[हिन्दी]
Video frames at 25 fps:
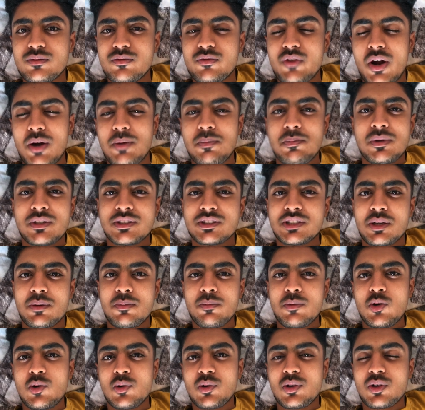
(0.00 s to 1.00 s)
फैट
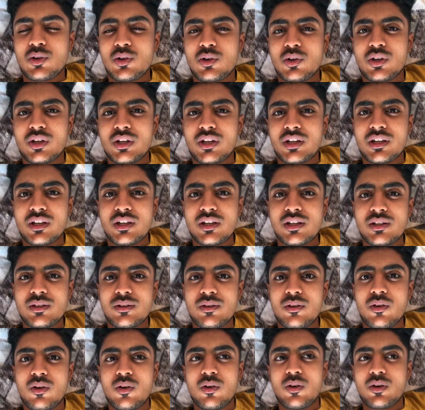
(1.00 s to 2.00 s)
परसेंट भी ओके ओके
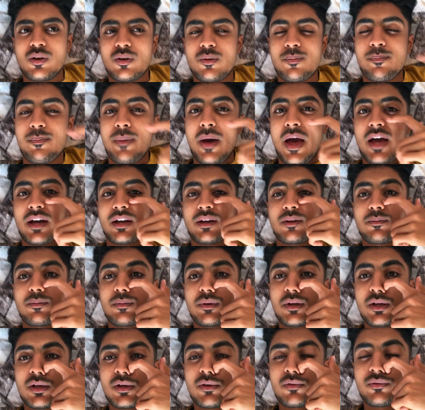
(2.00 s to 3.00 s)
है और बैक
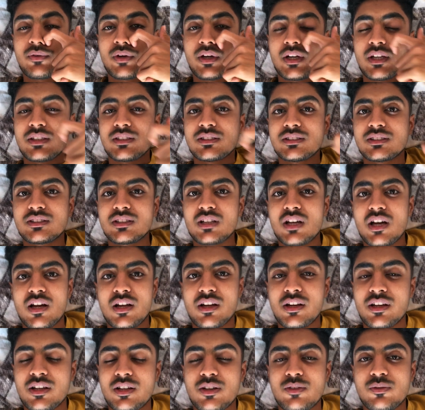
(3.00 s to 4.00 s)
में वेंट्स आ
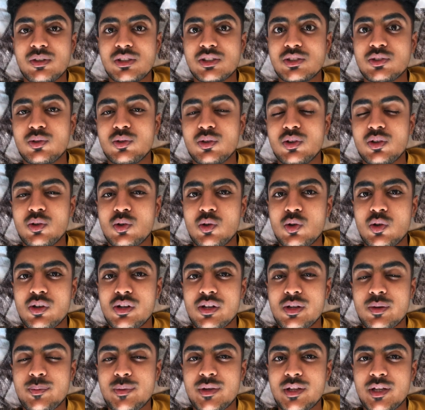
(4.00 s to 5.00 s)
रहे हैं वस्कुलर हो
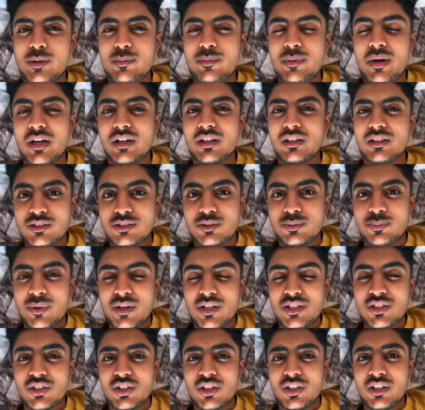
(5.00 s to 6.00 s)
रही है मेरी बैक
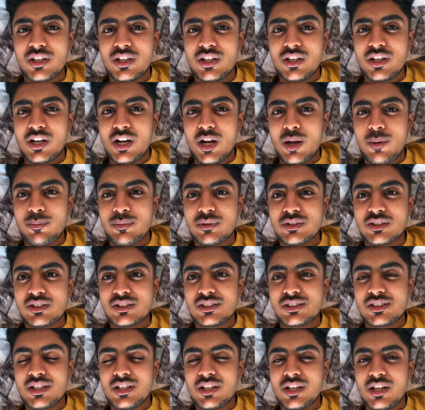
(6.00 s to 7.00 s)
स्पेशली
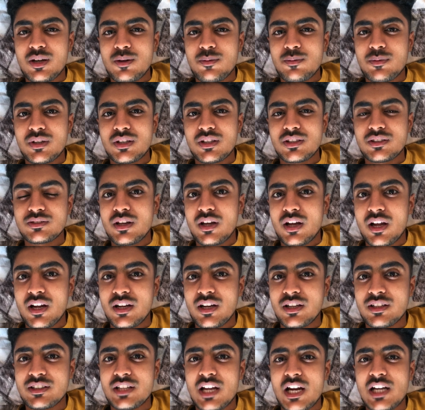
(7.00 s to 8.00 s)
ट्रेपेजिस एरिया में
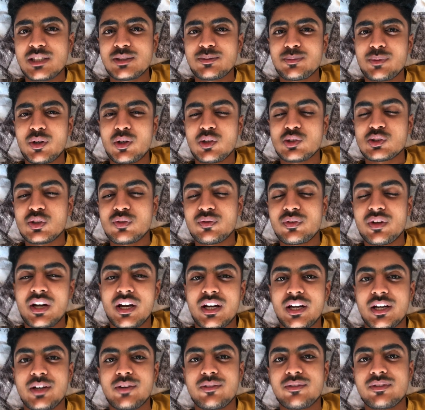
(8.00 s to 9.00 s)
एंड दैट्स बिकॉज ऑफ
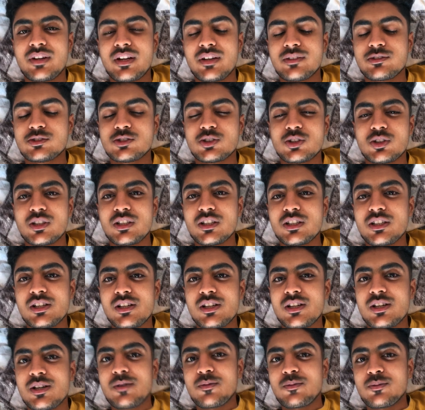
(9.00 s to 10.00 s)
डेड लिफ्ट एक्चुअली
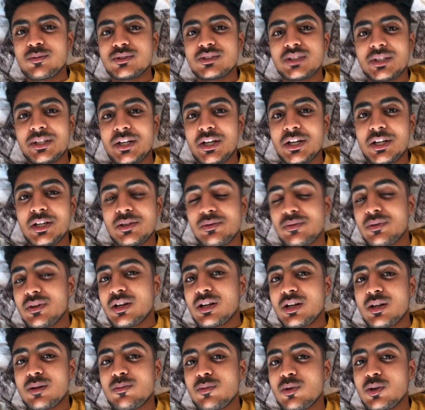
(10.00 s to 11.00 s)
मुझे डेड लिफ्ट
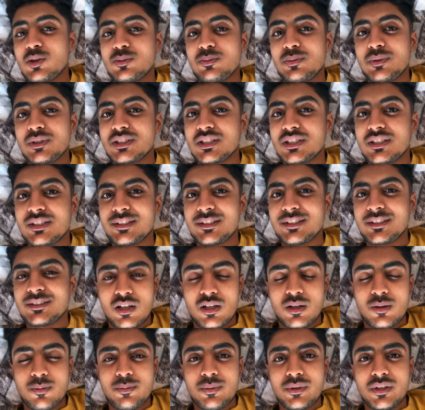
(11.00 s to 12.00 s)
करना बहुत पसंद है
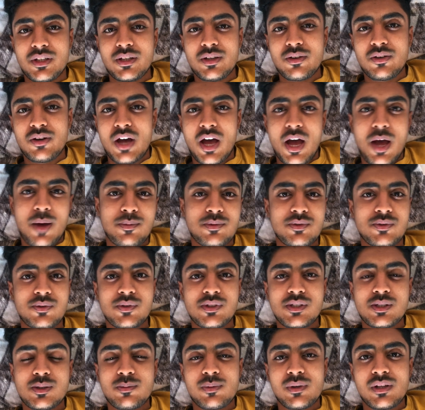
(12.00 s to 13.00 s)
अभी एप्स
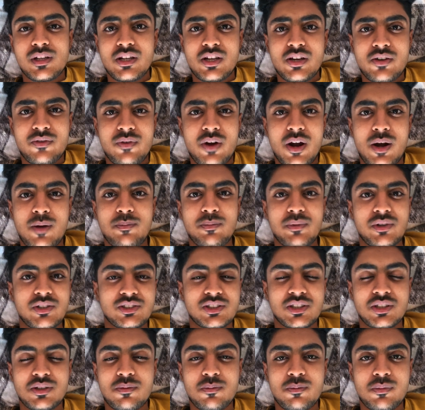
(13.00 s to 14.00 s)
विजिबल है फैट
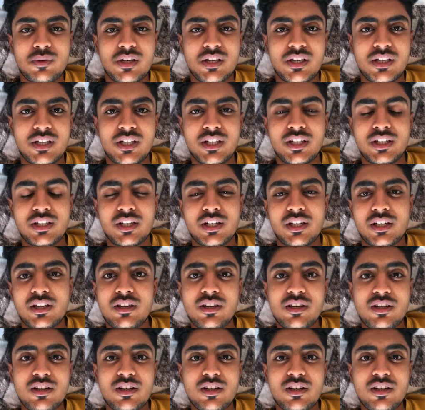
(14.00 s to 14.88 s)
परसेंट भी ठीक है